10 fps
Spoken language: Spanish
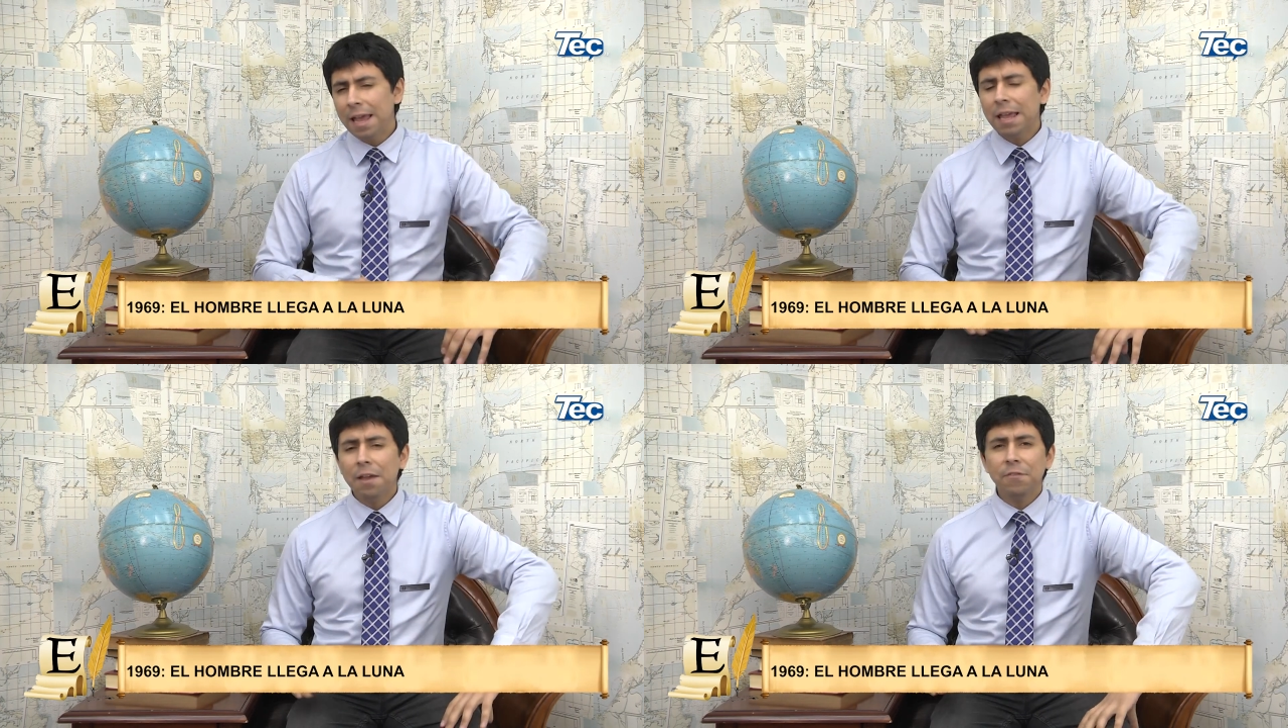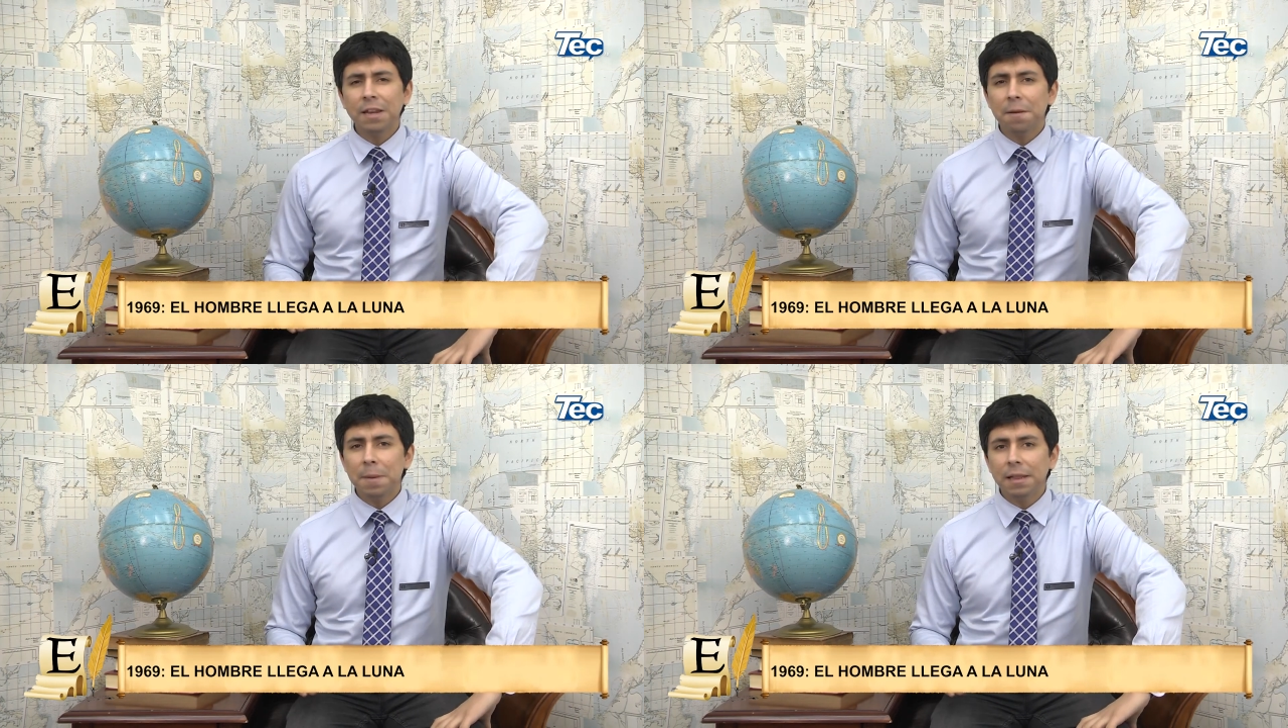es que
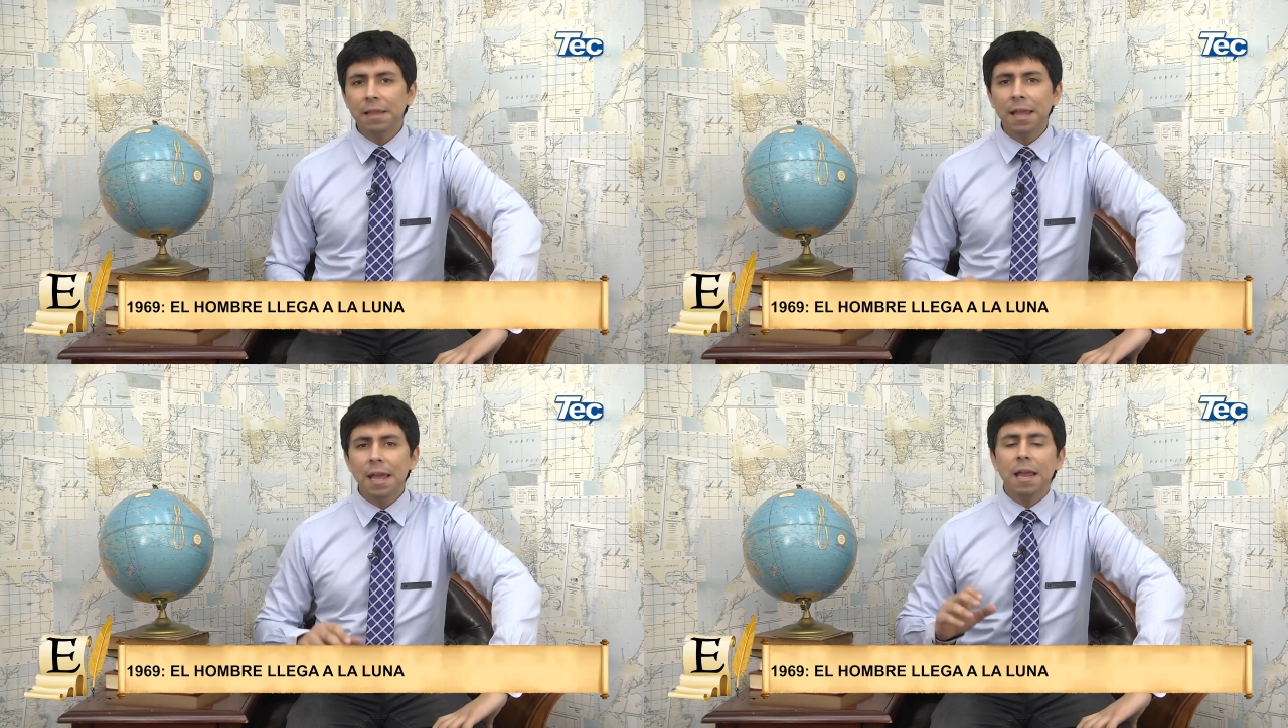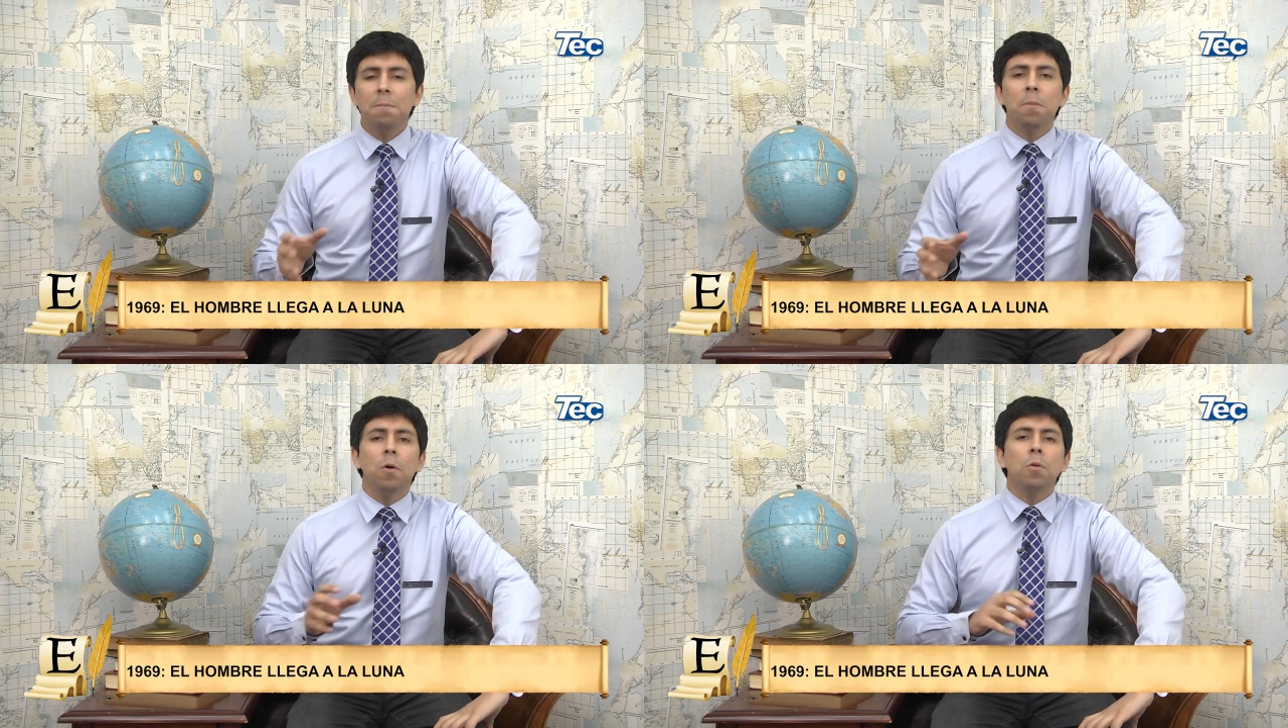finalmente
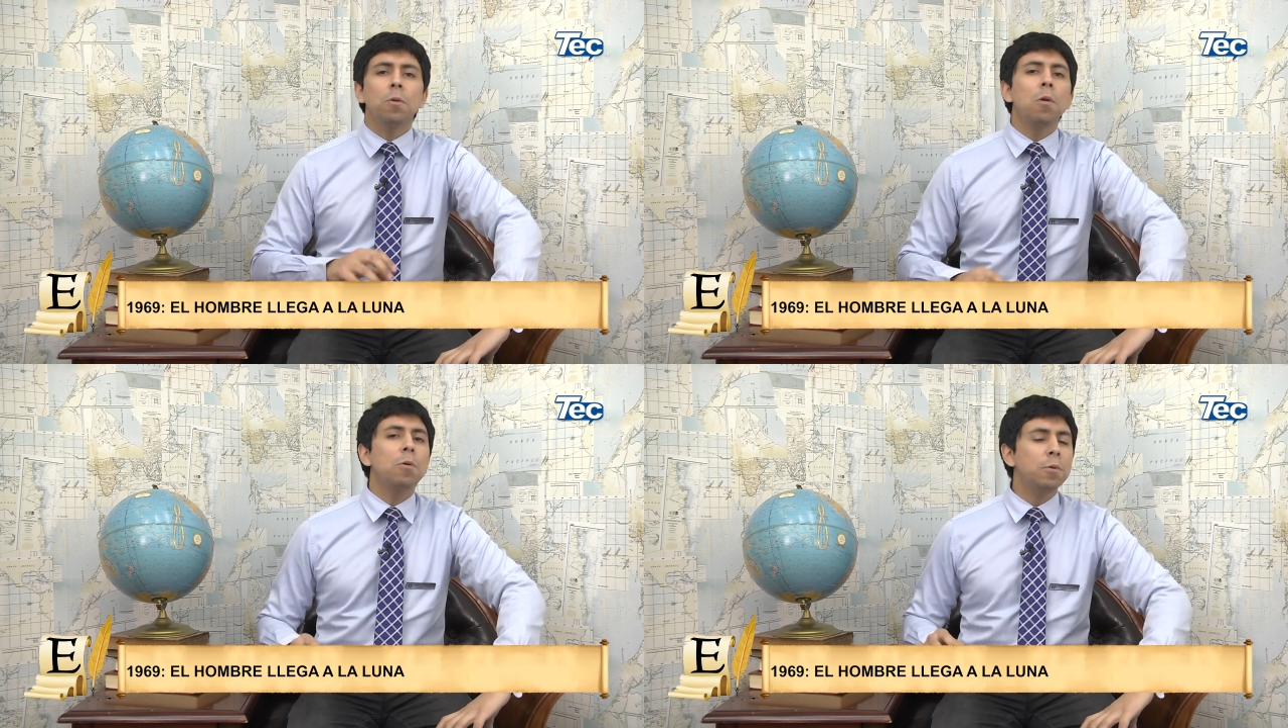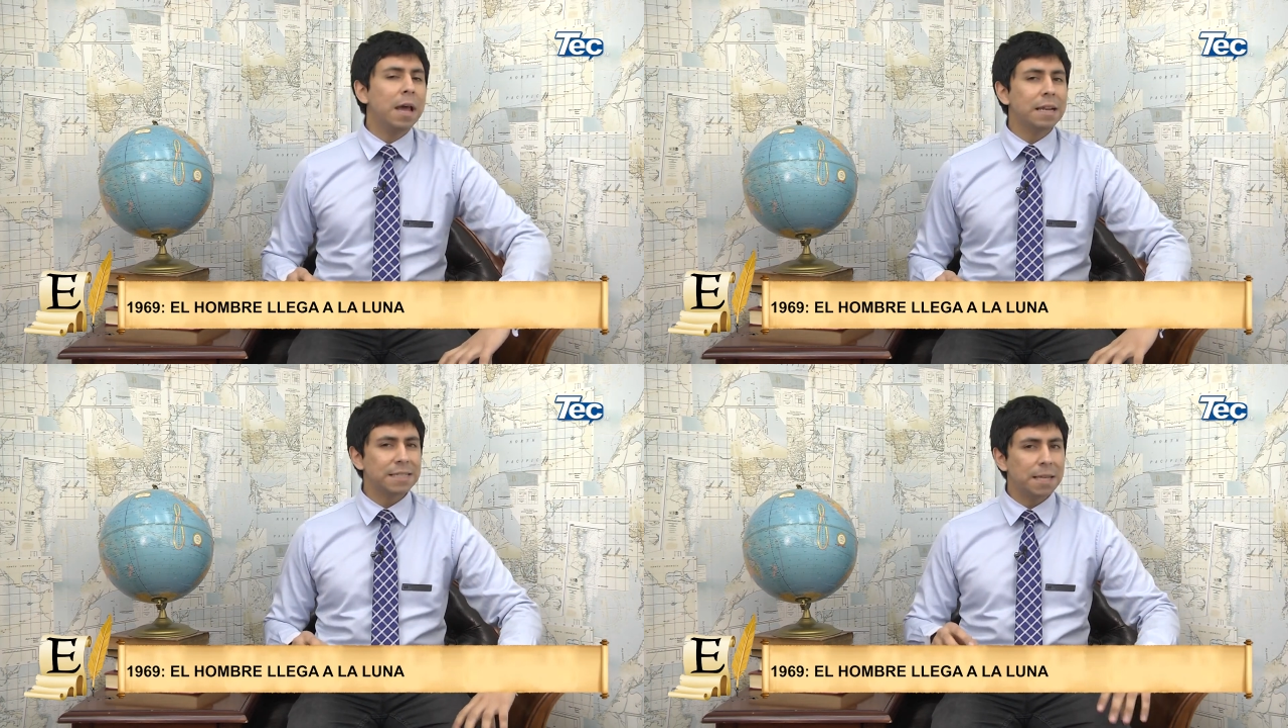el módulo lunar